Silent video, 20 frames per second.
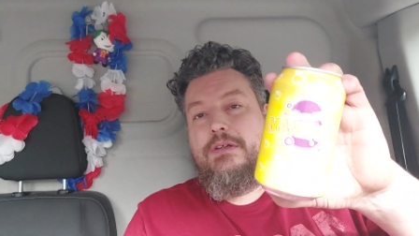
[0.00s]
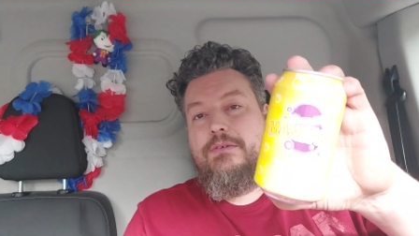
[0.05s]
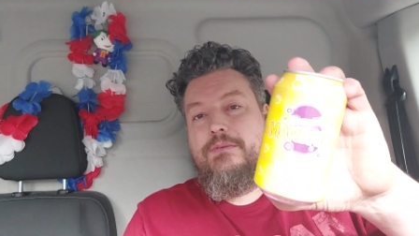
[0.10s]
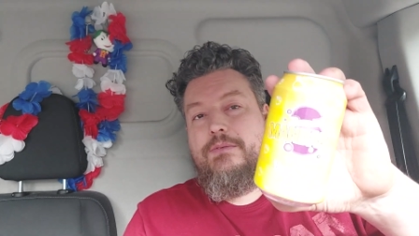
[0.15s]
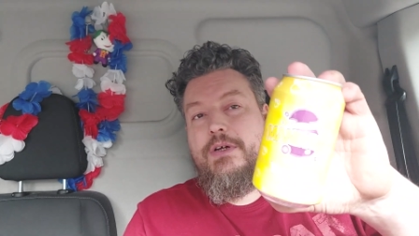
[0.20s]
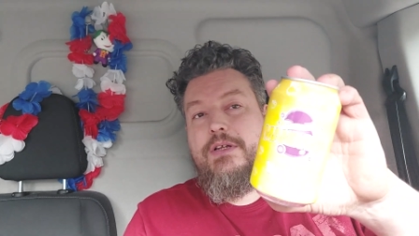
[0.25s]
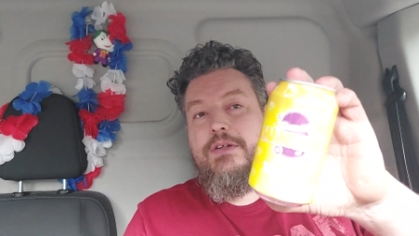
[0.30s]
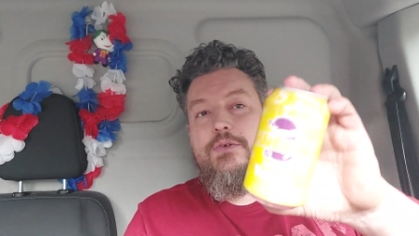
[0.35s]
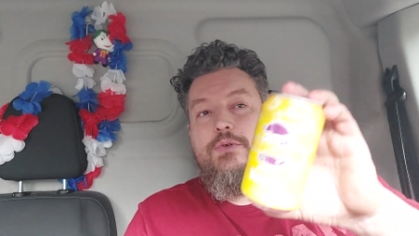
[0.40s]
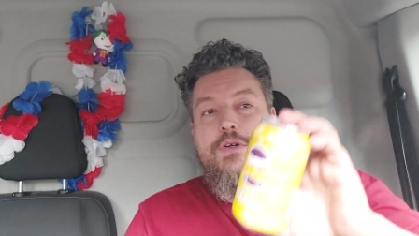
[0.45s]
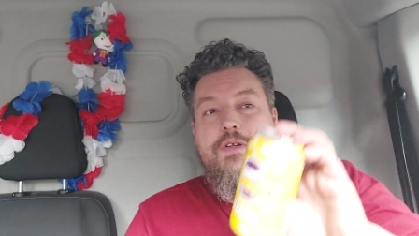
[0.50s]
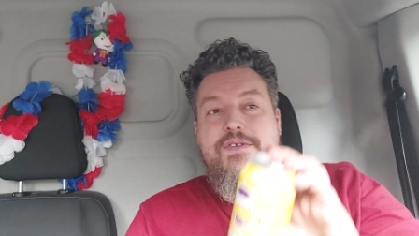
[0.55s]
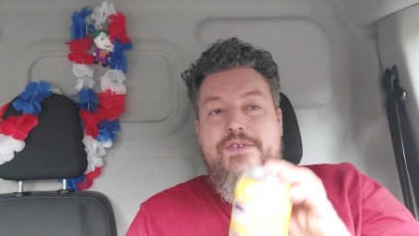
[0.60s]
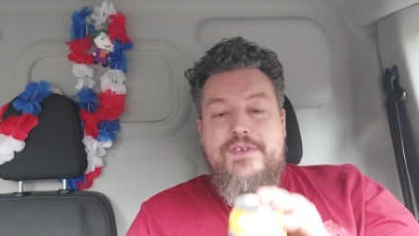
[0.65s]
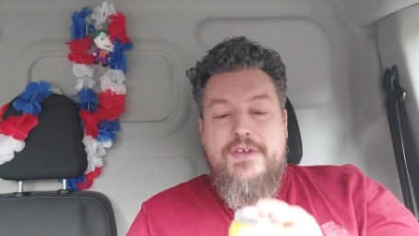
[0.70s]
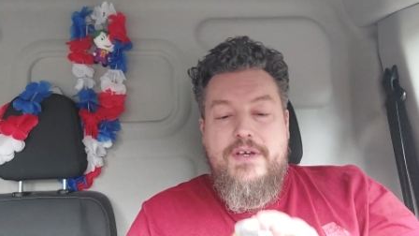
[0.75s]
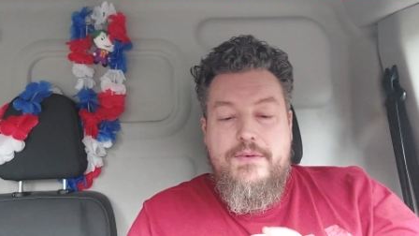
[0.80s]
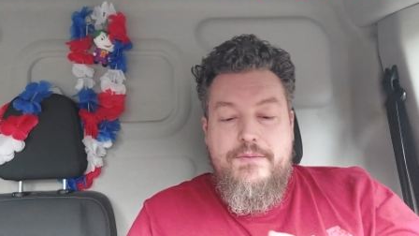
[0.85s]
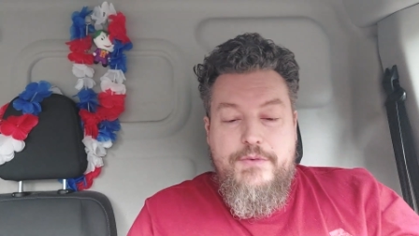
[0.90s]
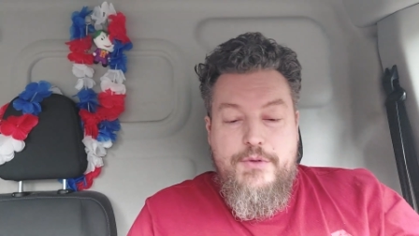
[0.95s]
Wird ein
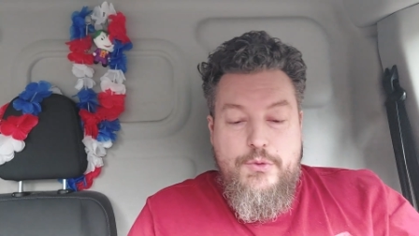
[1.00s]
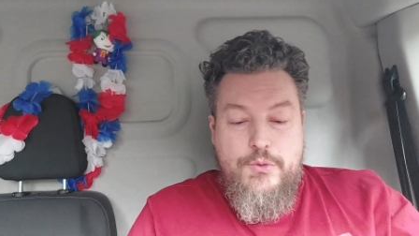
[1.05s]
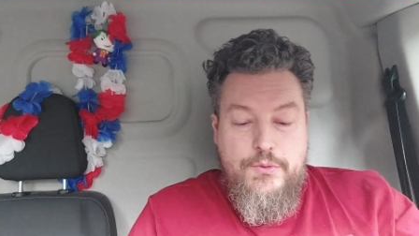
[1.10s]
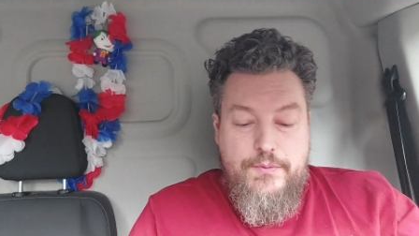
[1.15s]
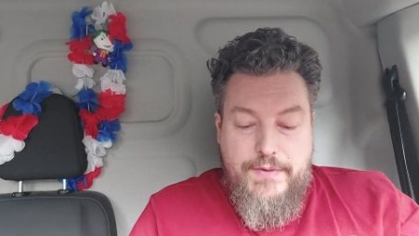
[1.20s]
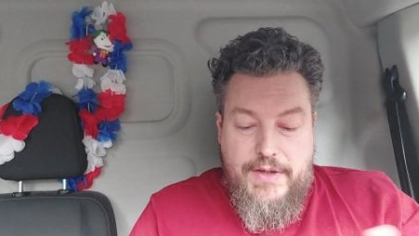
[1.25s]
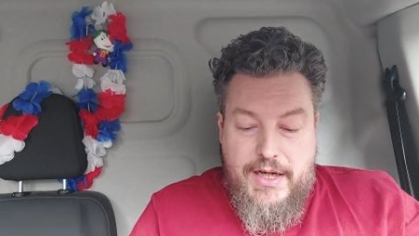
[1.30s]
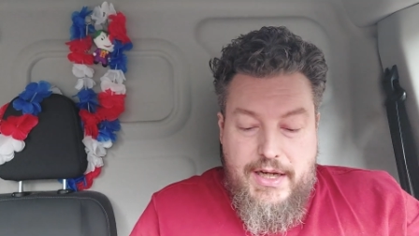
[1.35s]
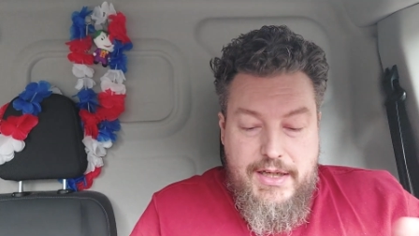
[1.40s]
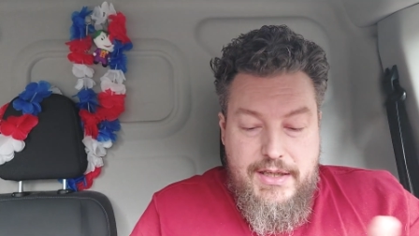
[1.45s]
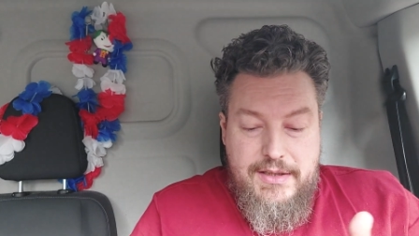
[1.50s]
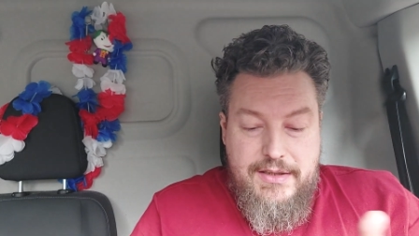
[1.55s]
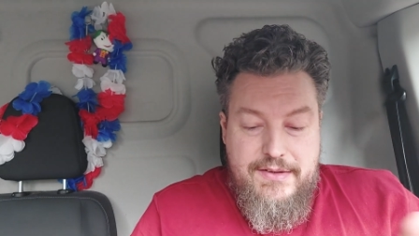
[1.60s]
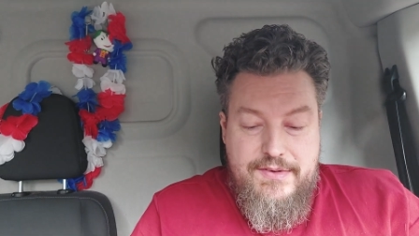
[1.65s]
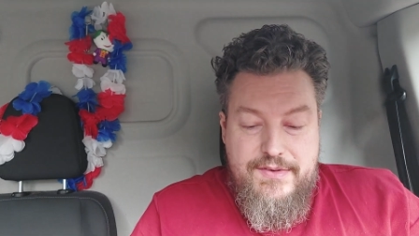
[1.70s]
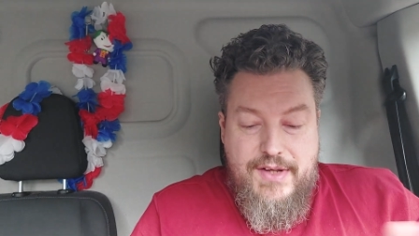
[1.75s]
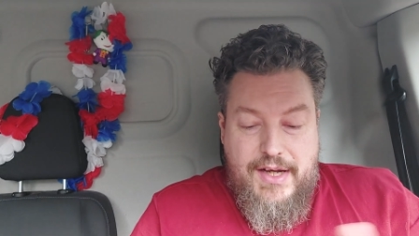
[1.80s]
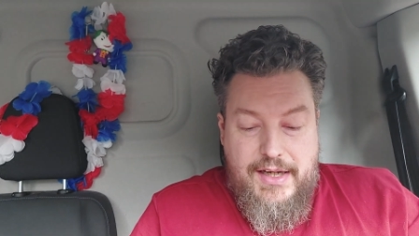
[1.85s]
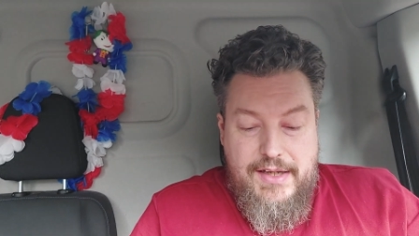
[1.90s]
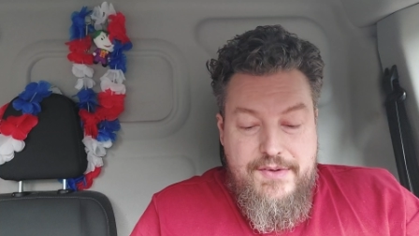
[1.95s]
kurzes Review, weil
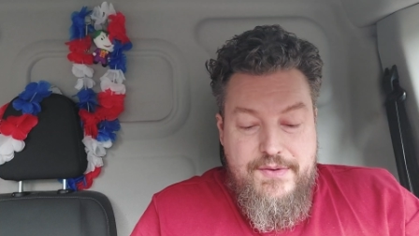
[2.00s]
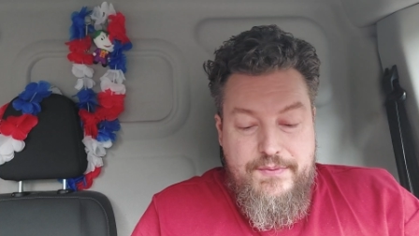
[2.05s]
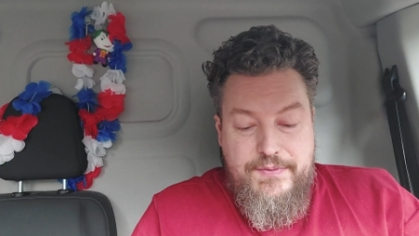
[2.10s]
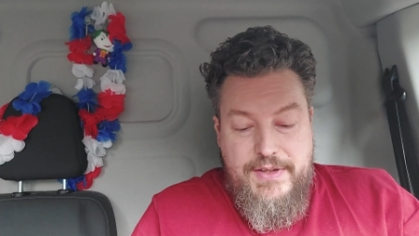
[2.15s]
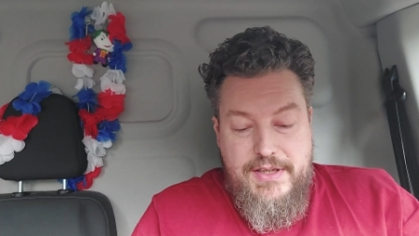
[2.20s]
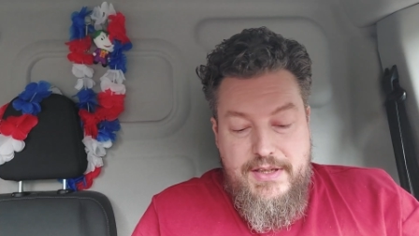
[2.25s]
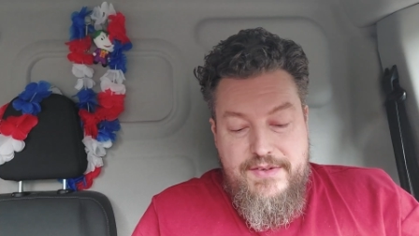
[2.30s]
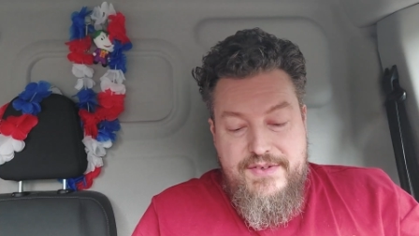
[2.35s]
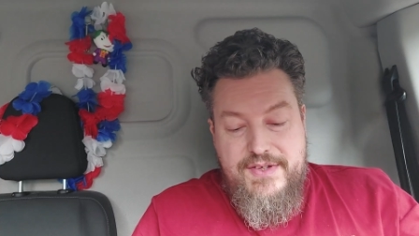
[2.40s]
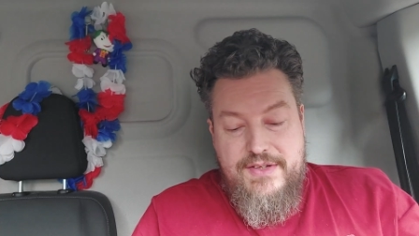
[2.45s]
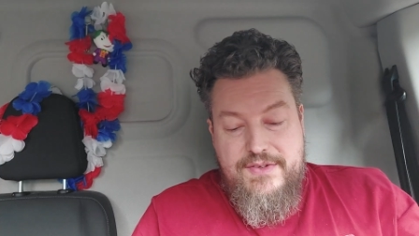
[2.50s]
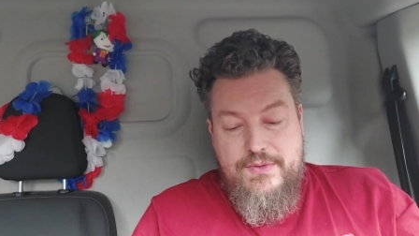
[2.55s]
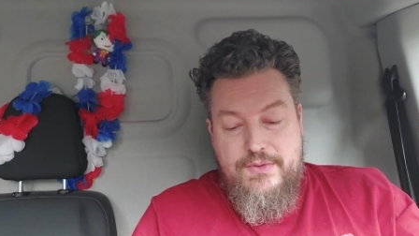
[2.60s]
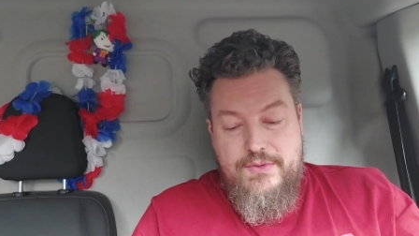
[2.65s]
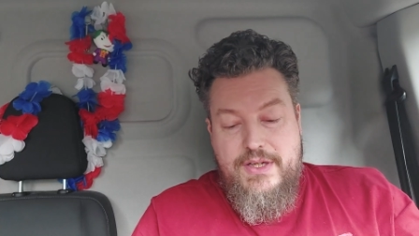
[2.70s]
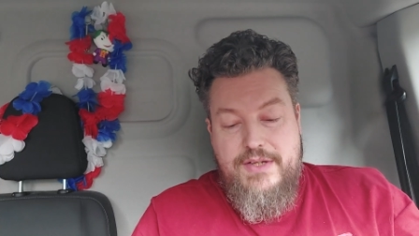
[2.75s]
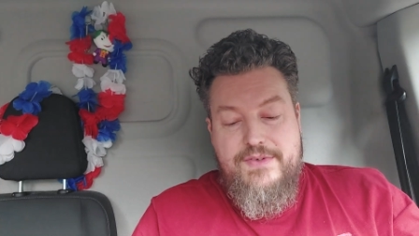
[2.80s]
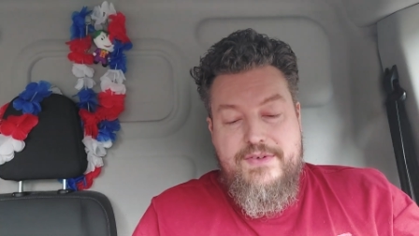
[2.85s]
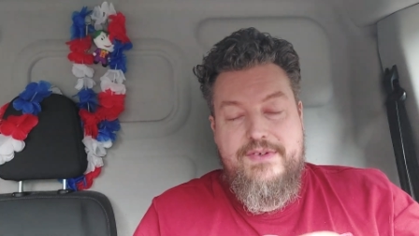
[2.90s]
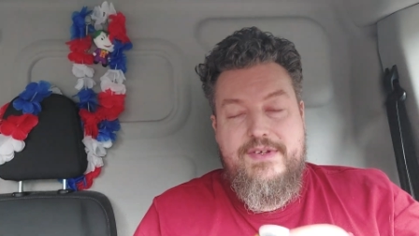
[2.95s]
allzu viel ist dazu
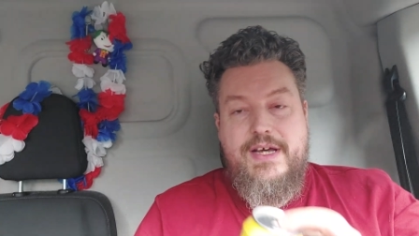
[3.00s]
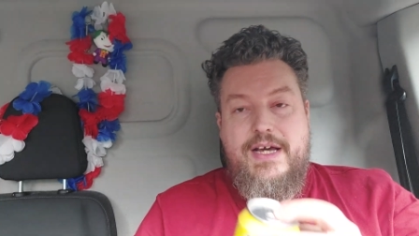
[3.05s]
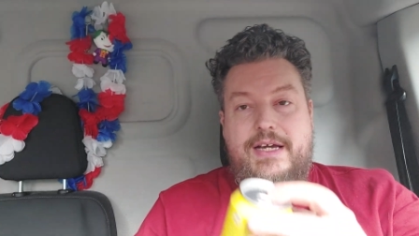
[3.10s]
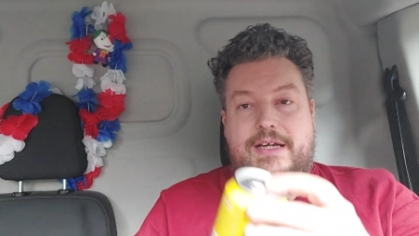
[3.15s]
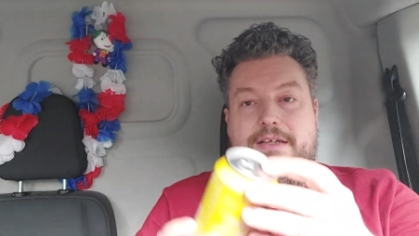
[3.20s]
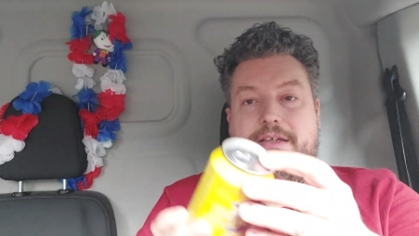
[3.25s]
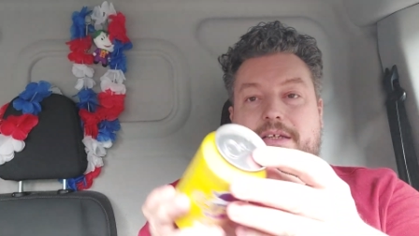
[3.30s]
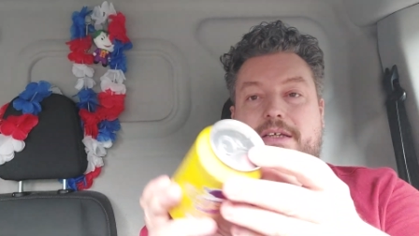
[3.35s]
nicht zu sagen.